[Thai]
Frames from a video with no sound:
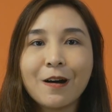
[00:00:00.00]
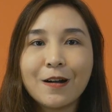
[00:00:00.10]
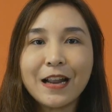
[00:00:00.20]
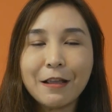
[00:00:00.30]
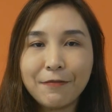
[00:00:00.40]
ก็
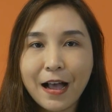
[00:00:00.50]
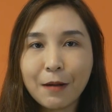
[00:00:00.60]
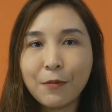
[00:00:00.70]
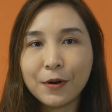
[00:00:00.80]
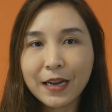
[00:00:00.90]
ได้ฝาก
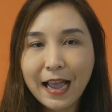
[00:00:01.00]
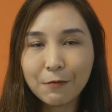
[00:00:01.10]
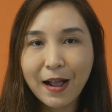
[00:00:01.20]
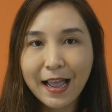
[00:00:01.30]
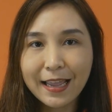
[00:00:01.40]
ผลงาน
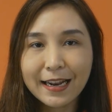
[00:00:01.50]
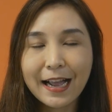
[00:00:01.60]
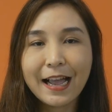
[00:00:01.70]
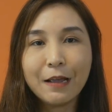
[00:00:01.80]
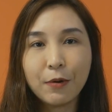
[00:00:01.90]
ไว้
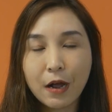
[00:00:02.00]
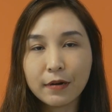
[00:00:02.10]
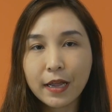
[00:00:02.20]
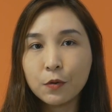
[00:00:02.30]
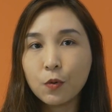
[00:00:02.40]
นะคะ ให้พวกเรา
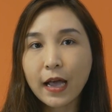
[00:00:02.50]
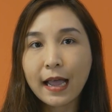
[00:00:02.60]
ได้ดู